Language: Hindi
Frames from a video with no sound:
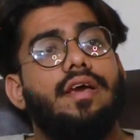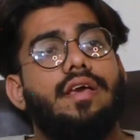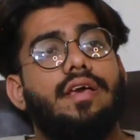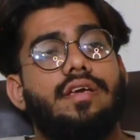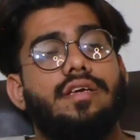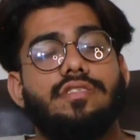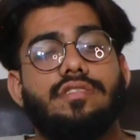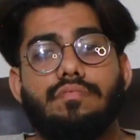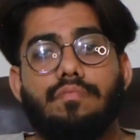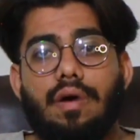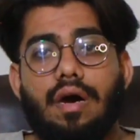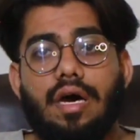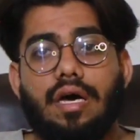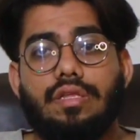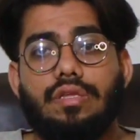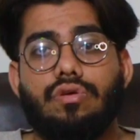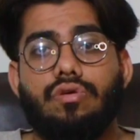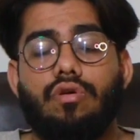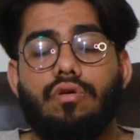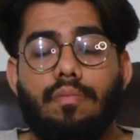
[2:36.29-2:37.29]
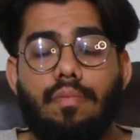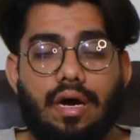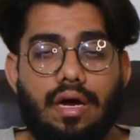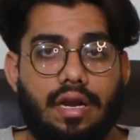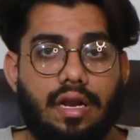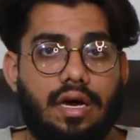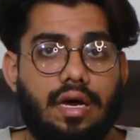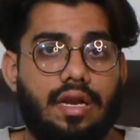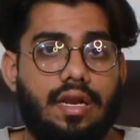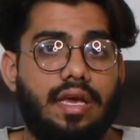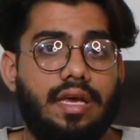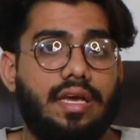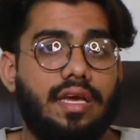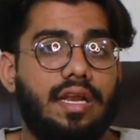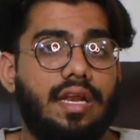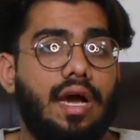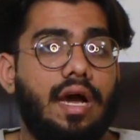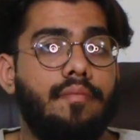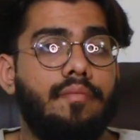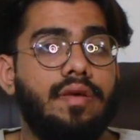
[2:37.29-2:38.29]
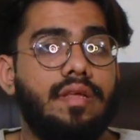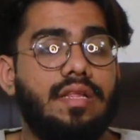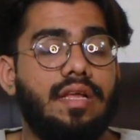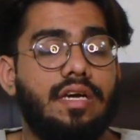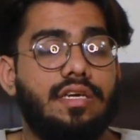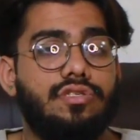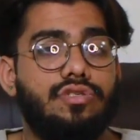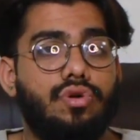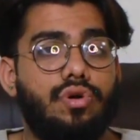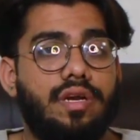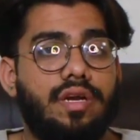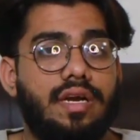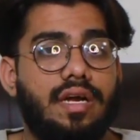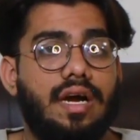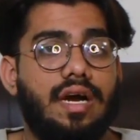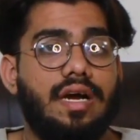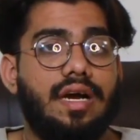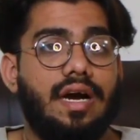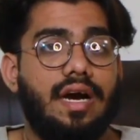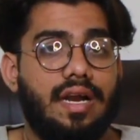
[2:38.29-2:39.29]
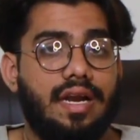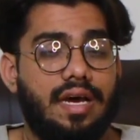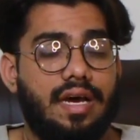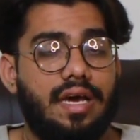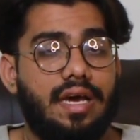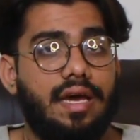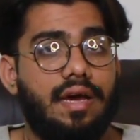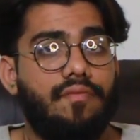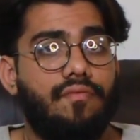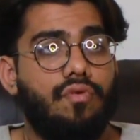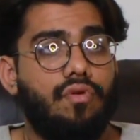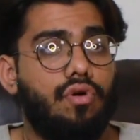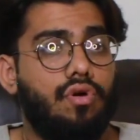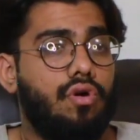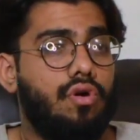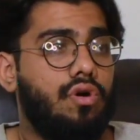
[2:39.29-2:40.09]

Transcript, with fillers: इस बात को माना लेकिन अभी तक जो इनका गाना है वो